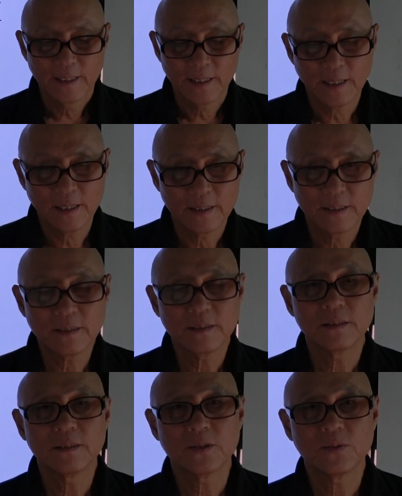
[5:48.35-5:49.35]
아
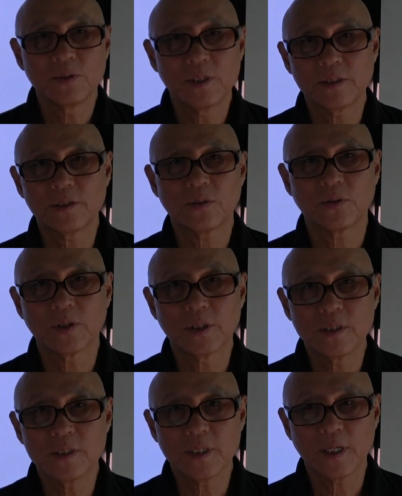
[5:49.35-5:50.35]
이것은 지금 실제로
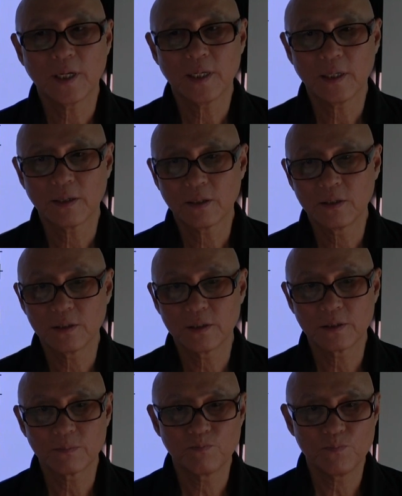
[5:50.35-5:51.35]
현재
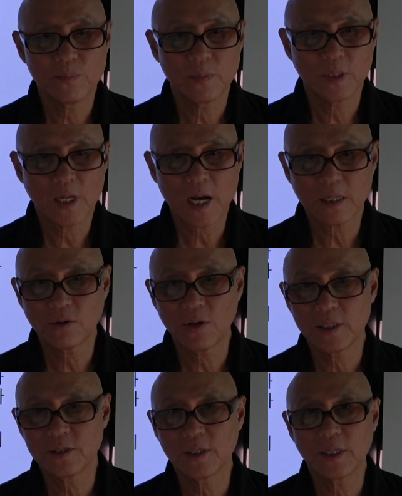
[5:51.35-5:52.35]
그
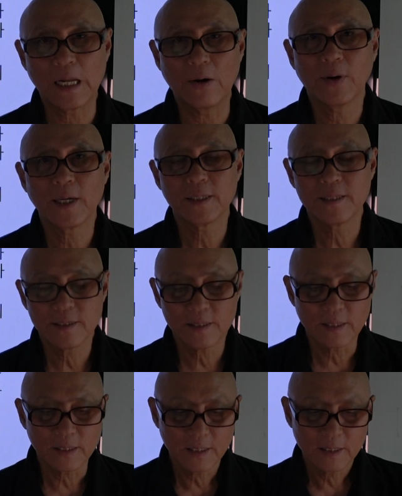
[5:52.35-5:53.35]
학회지에 나와
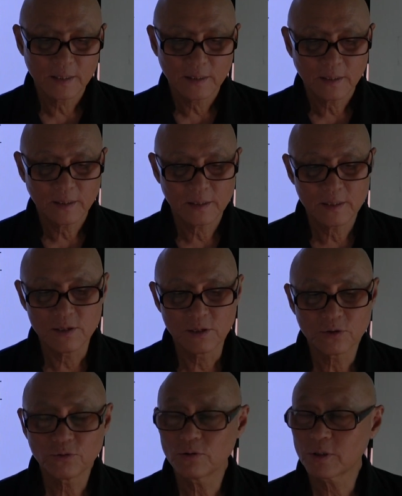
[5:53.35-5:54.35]
있는 그런
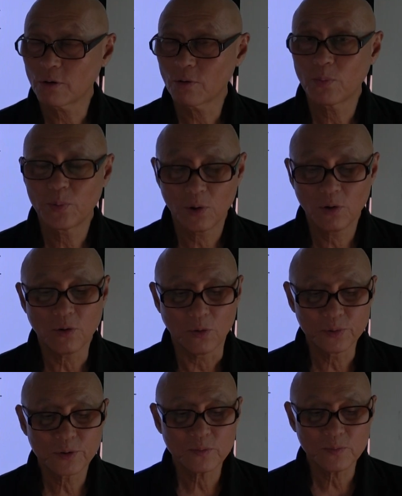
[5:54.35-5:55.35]
연구 자료가 별로
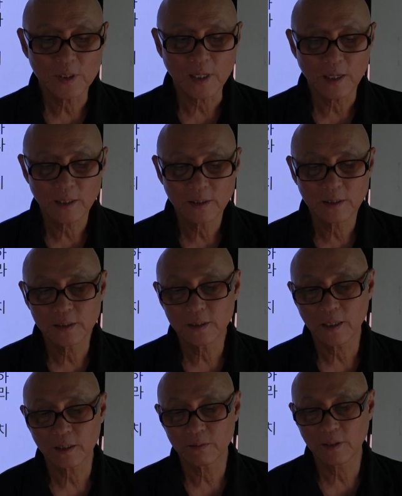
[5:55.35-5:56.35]
없습니다.
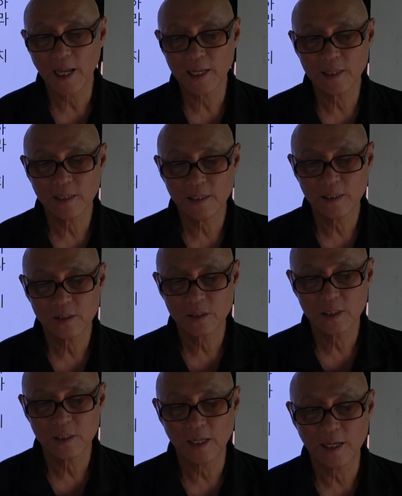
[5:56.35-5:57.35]
그냥
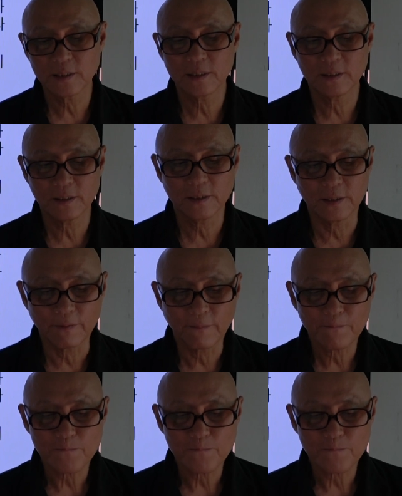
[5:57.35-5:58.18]
댄에서는